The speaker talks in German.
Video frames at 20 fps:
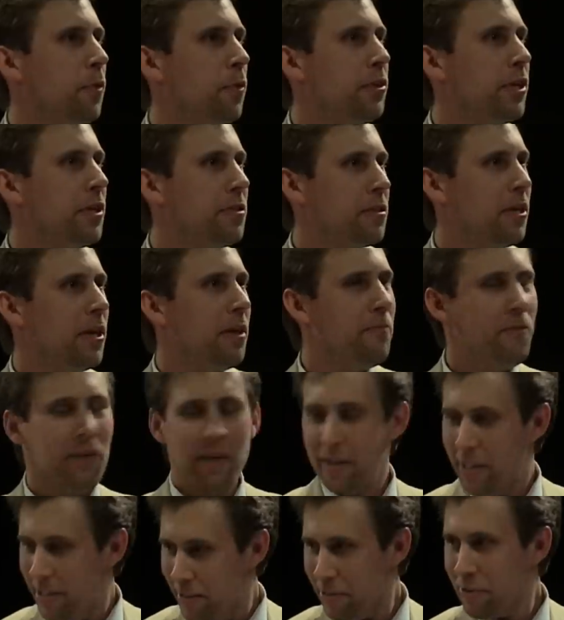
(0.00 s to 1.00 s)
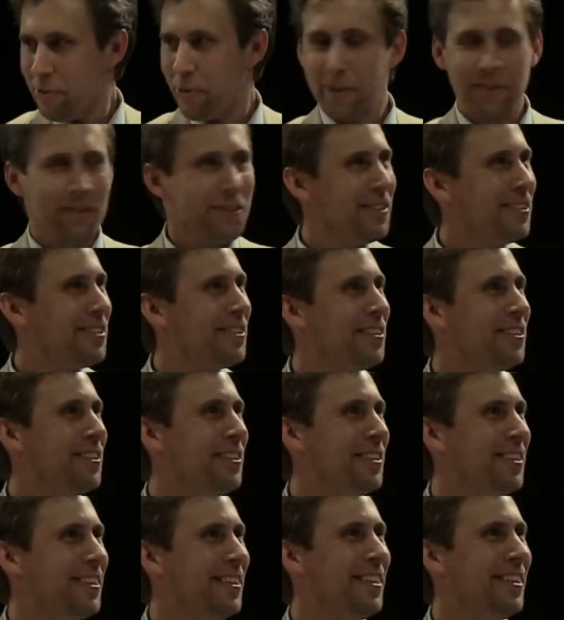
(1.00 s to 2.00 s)
Und das haben wir ja deutlich.
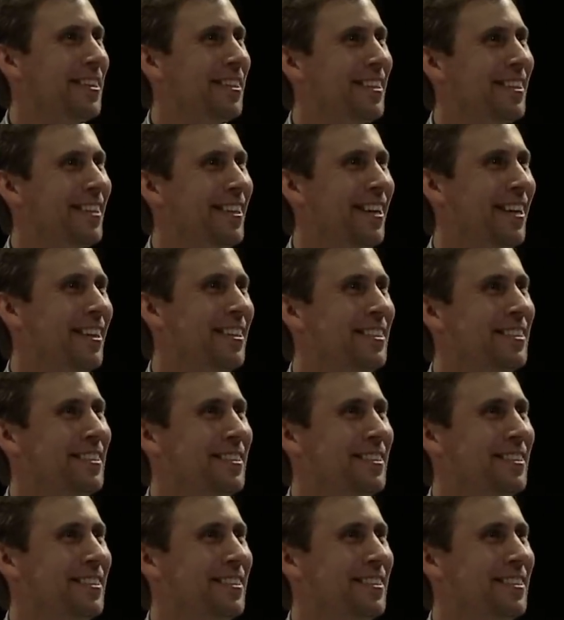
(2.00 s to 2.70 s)
Ja.